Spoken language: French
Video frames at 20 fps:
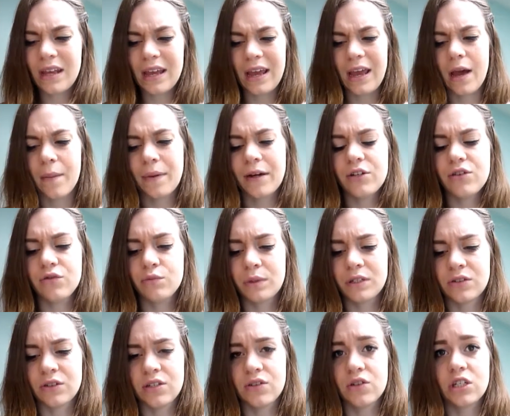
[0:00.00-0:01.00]
Et après, je vais vous
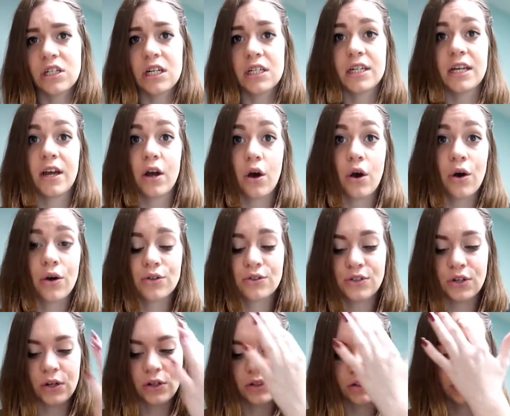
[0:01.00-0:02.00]
présenter ce que j'ai acheté hors
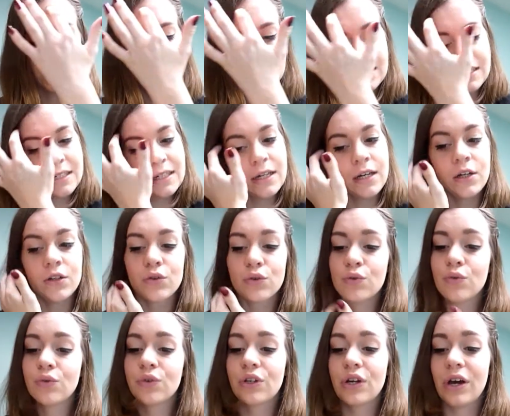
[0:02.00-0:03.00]
solde.
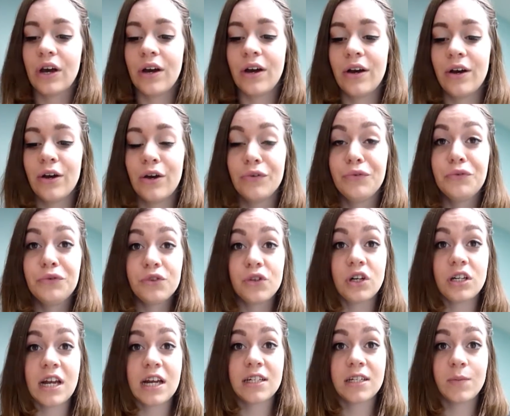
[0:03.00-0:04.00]
Donc euh, tout ce
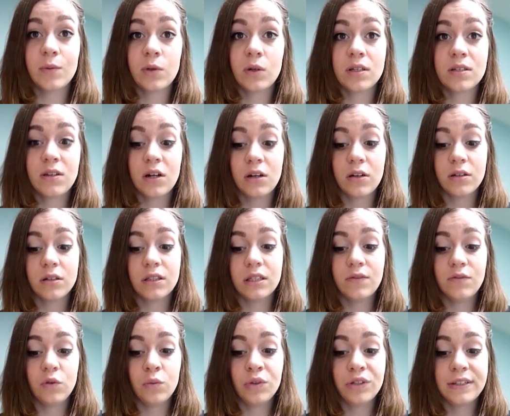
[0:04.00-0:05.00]
que j'ai acheté pendant les soldes
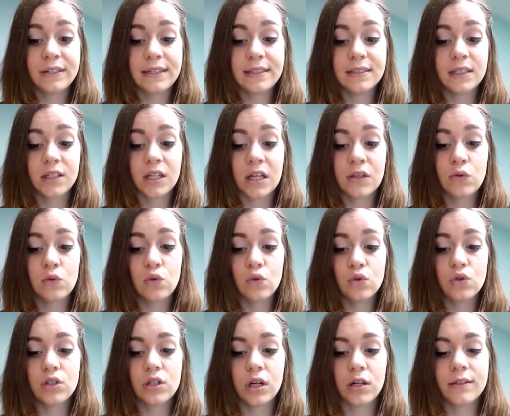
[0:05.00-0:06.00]
niveau beauté, c'était
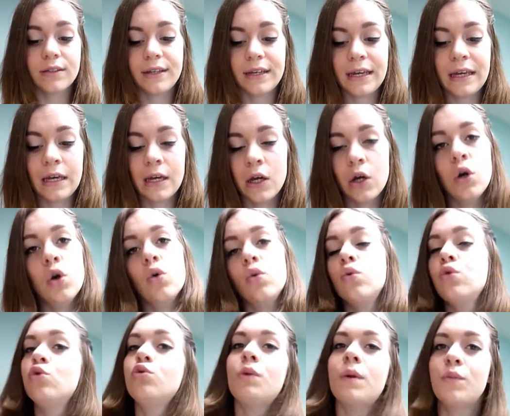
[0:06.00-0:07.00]
tout soldé,
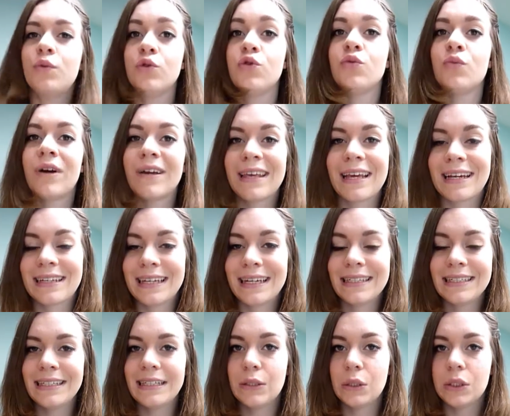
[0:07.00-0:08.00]
ou du moins plus ou moins. Il y a un
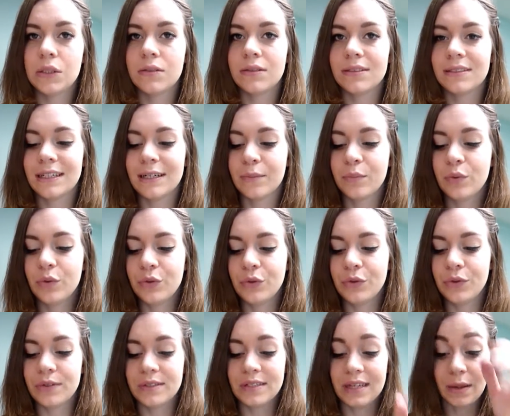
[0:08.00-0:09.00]
article, c'est un
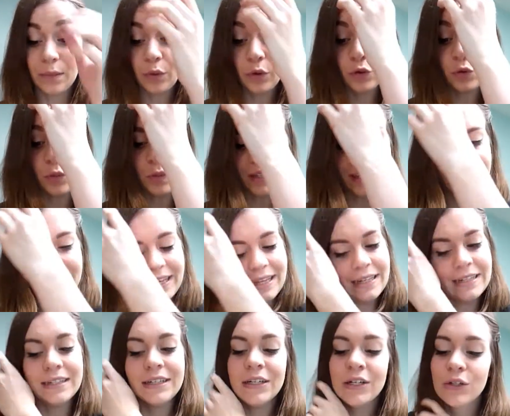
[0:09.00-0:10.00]
peu, c'est un peu compliqué.
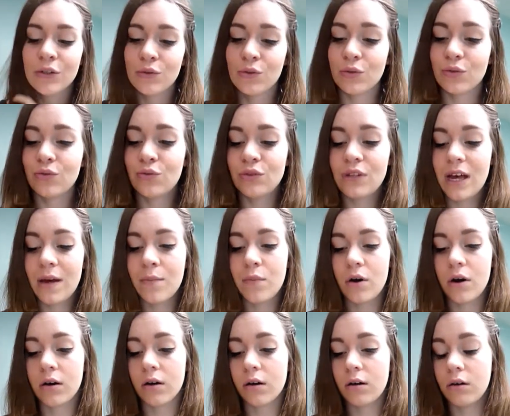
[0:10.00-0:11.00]
Donc tout
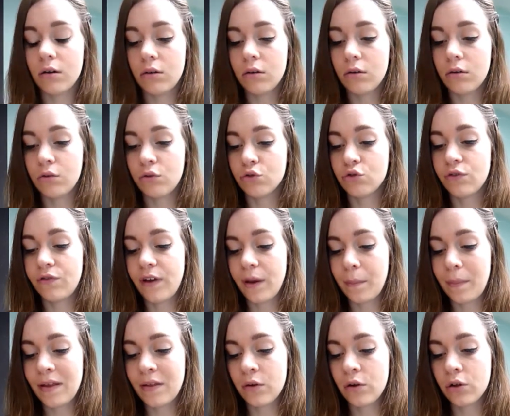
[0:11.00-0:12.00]
d'abord, euh, je vais faire
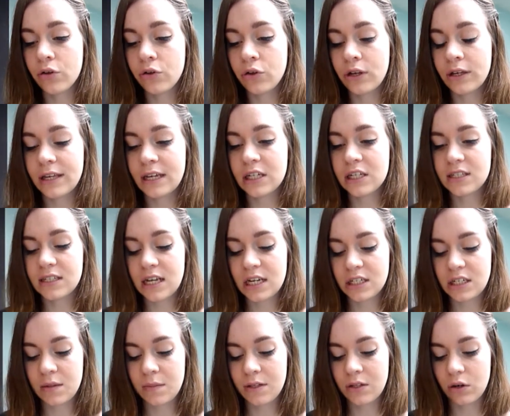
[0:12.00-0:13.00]
pas dans l'ordre dans lequel je les ai
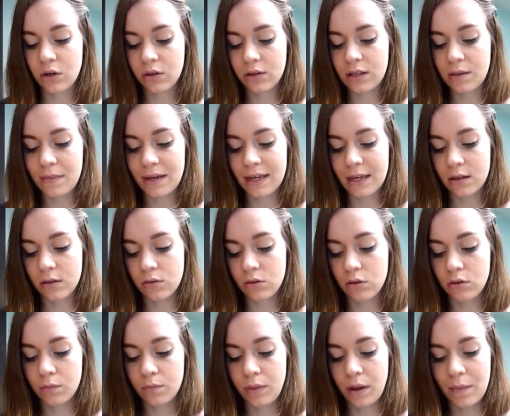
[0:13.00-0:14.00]
achetés, mais dans l'ordre
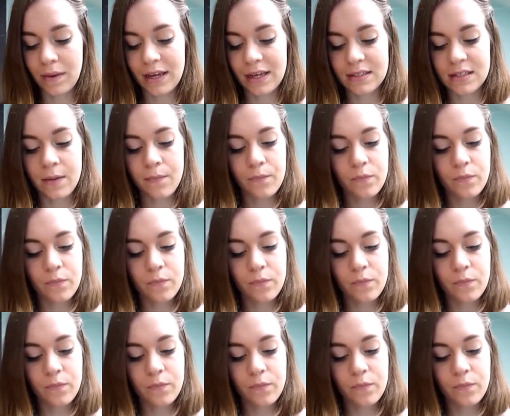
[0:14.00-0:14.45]
par magasin.